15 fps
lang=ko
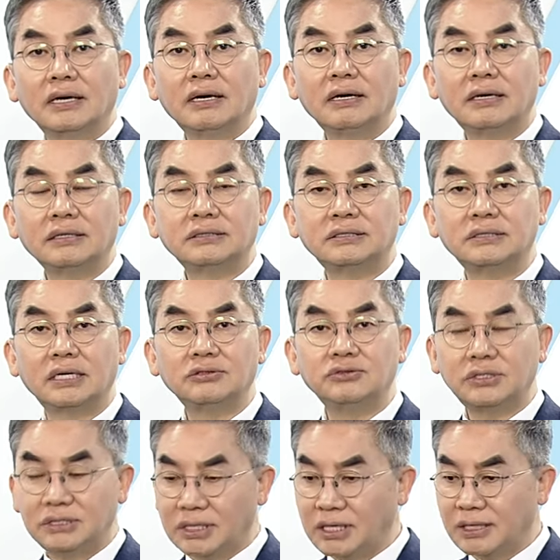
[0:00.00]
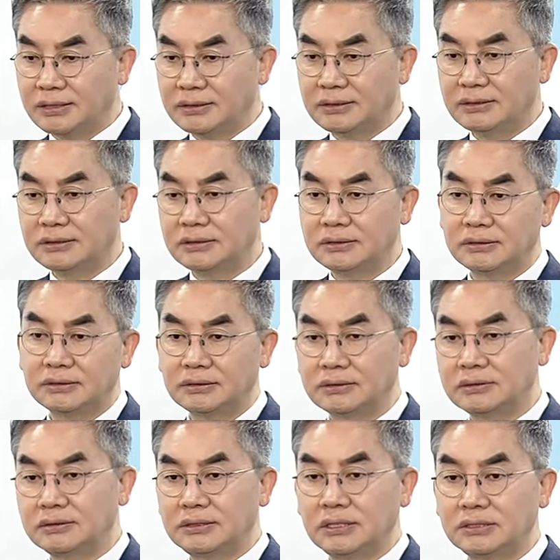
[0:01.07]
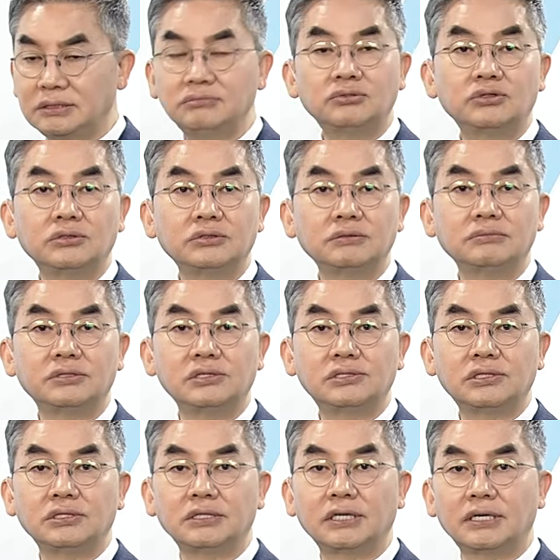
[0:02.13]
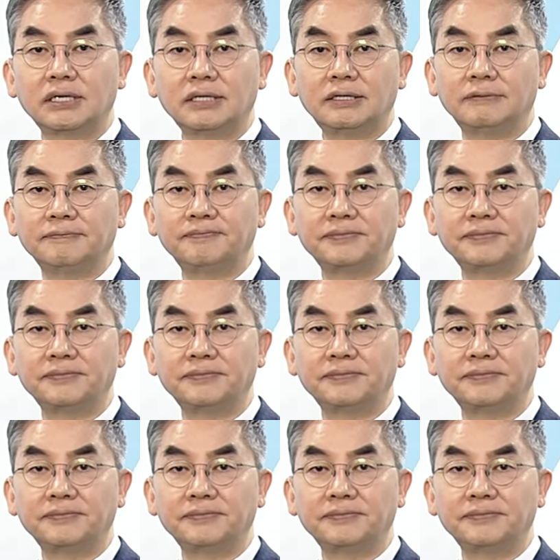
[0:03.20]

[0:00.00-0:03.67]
아, 지난주에 제가 그 예, 신문을 좀 들적이다가요.